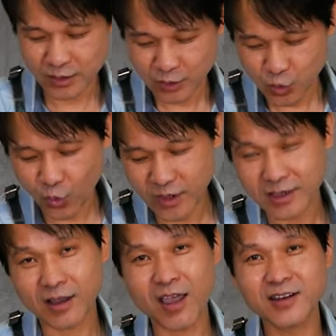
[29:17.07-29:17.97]
종이,
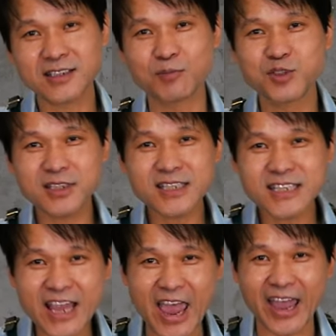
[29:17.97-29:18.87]
얘는 참
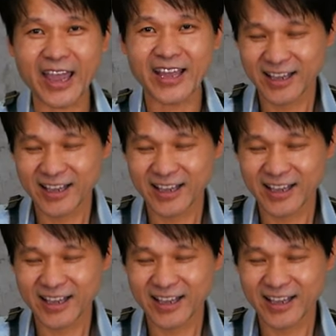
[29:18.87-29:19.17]
신기해.